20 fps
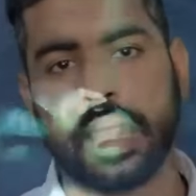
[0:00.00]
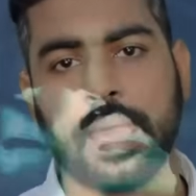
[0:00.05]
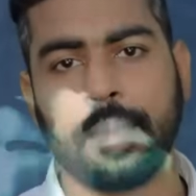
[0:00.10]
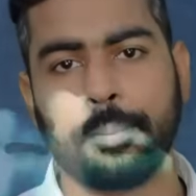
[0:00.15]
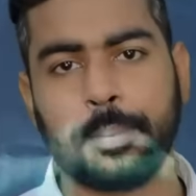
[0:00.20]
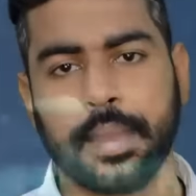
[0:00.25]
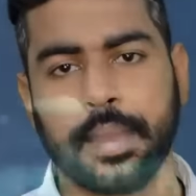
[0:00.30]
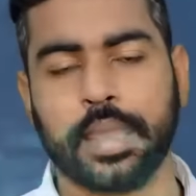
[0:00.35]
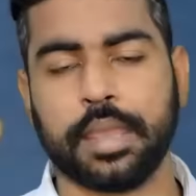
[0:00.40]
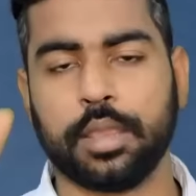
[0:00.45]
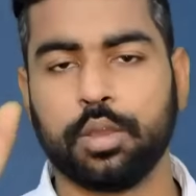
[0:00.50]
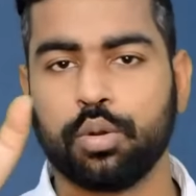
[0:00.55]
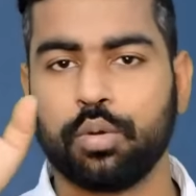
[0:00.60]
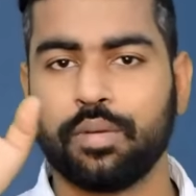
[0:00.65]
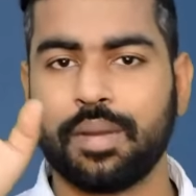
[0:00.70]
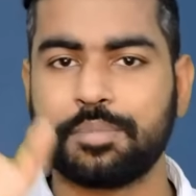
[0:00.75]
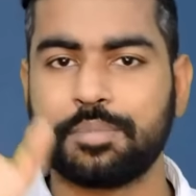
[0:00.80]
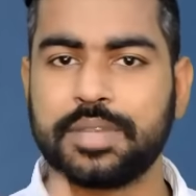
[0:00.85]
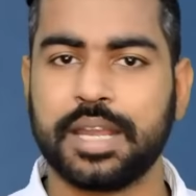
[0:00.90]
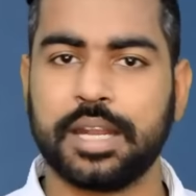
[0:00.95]
का यहाँ पे यू नो
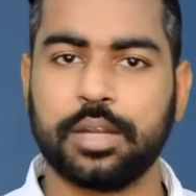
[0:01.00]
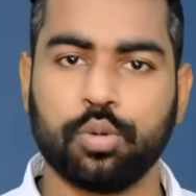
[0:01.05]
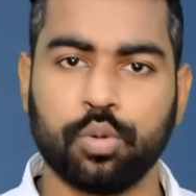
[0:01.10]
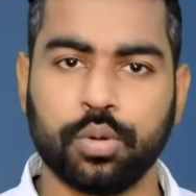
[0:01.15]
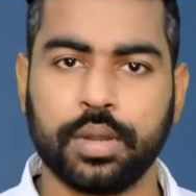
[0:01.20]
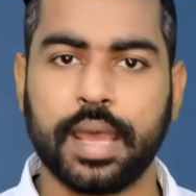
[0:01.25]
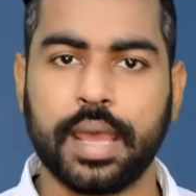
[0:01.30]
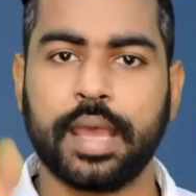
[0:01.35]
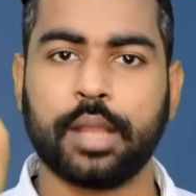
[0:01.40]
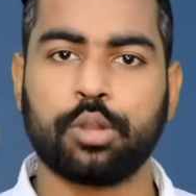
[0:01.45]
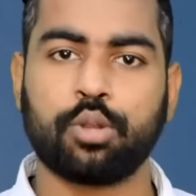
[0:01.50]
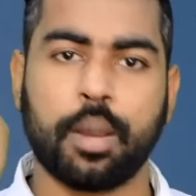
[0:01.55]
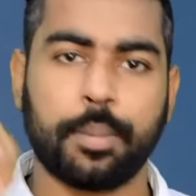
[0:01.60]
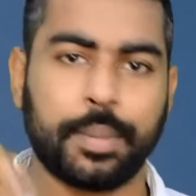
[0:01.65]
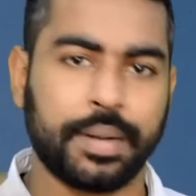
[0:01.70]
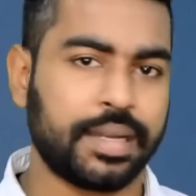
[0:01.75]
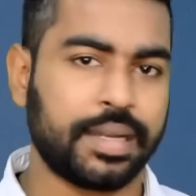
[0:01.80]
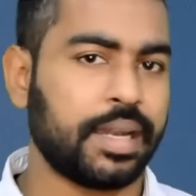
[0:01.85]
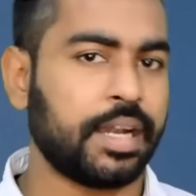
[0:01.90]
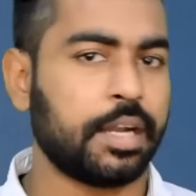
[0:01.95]
वेबसाइट ढूंढना है तो आप
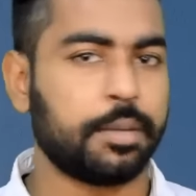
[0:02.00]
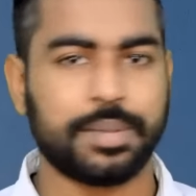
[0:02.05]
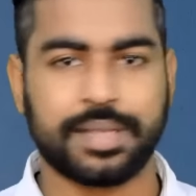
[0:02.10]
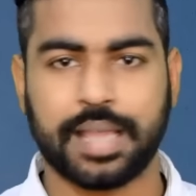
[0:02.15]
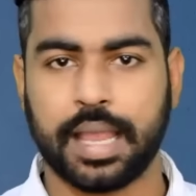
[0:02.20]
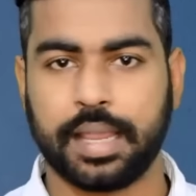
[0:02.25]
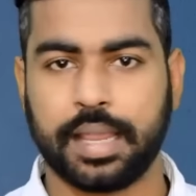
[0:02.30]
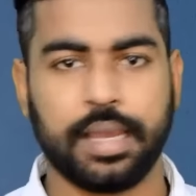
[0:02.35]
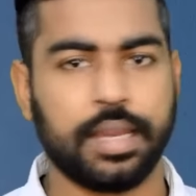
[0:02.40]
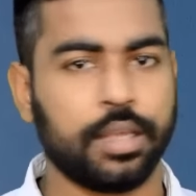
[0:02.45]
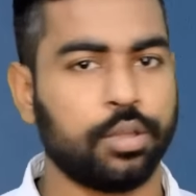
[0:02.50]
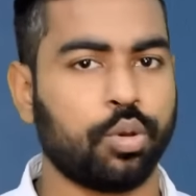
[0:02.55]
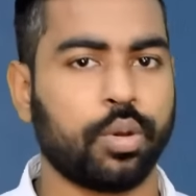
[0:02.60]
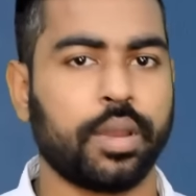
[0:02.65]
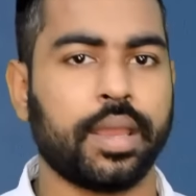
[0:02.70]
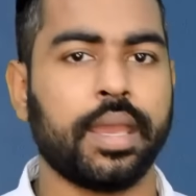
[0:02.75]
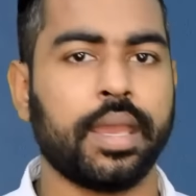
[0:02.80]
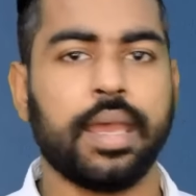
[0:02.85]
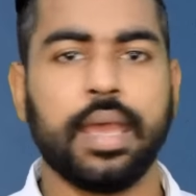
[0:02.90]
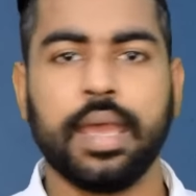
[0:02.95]
इंटरनेट पे जाके लिख
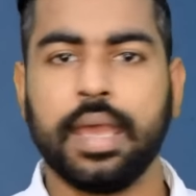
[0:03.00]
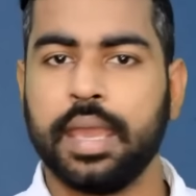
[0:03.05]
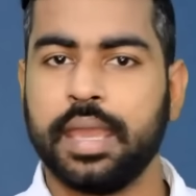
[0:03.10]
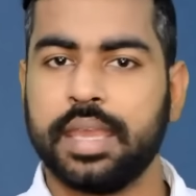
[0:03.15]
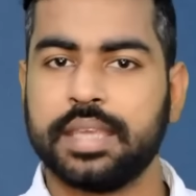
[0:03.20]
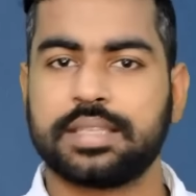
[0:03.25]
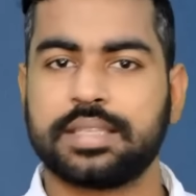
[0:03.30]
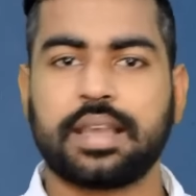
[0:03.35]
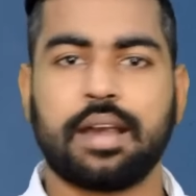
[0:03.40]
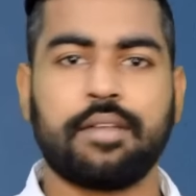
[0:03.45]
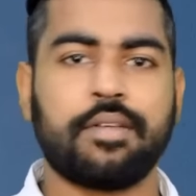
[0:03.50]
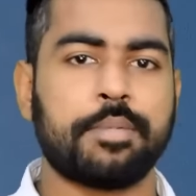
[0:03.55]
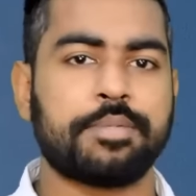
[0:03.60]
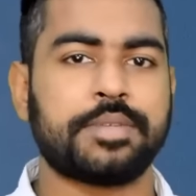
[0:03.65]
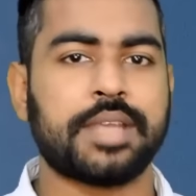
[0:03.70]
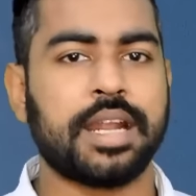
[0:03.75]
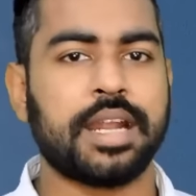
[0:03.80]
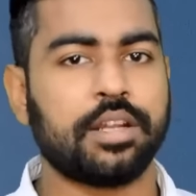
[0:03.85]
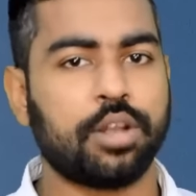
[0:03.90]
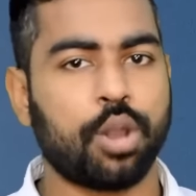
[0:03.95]
दोगे इसका
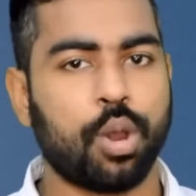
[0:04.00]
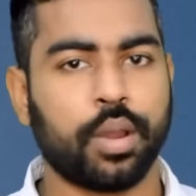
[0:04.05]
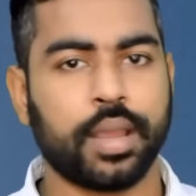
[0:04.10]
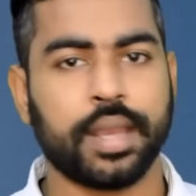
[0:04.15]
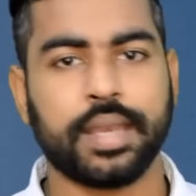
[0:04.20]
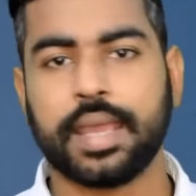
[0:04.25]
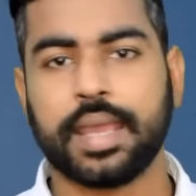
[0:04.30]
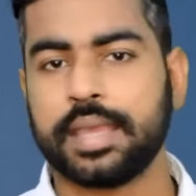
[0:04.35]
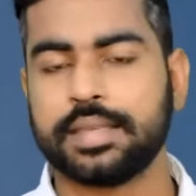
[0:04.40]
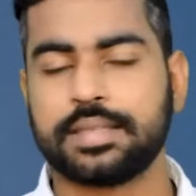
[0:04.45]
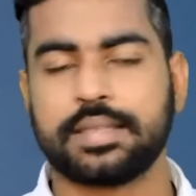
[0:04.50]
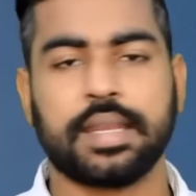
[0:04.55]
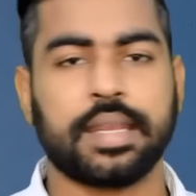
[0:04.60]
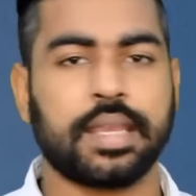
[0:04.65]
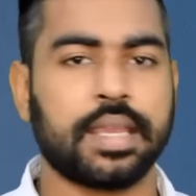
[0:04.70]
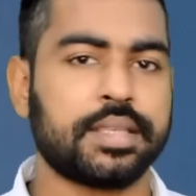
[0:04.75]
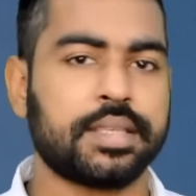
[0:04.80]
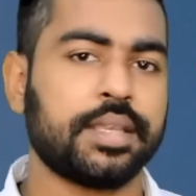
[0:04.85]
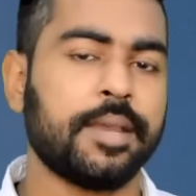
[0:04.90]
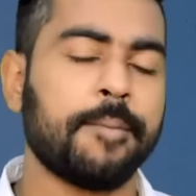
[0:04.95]
वेबसाइट लॉग इन या इस
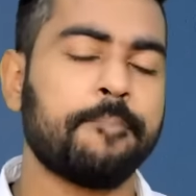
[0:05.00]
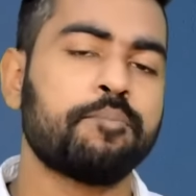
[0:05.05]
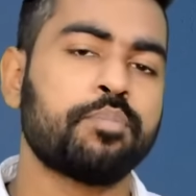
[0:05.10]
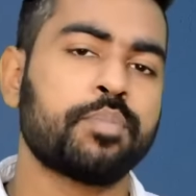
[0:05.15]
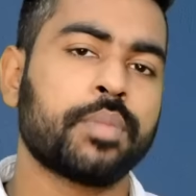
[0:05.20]
तरीके से